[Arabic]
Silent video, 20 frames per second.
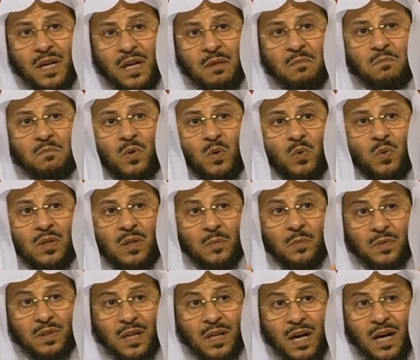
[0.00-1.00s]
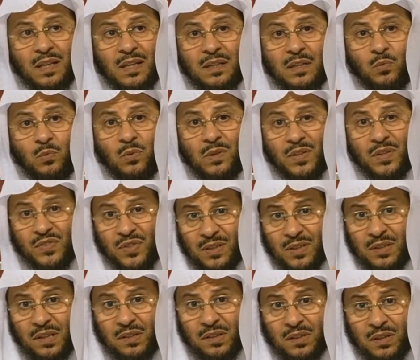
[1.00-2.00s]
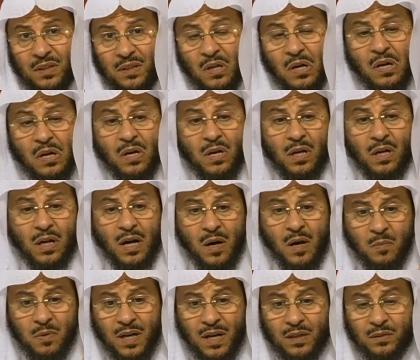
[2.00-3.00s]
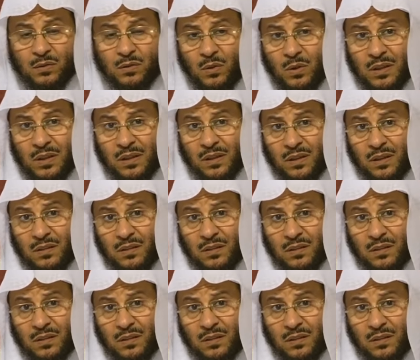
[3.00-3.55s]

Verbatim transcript: عمك ولا بنت خالتك ولا صديقتك قبل أن تغلقي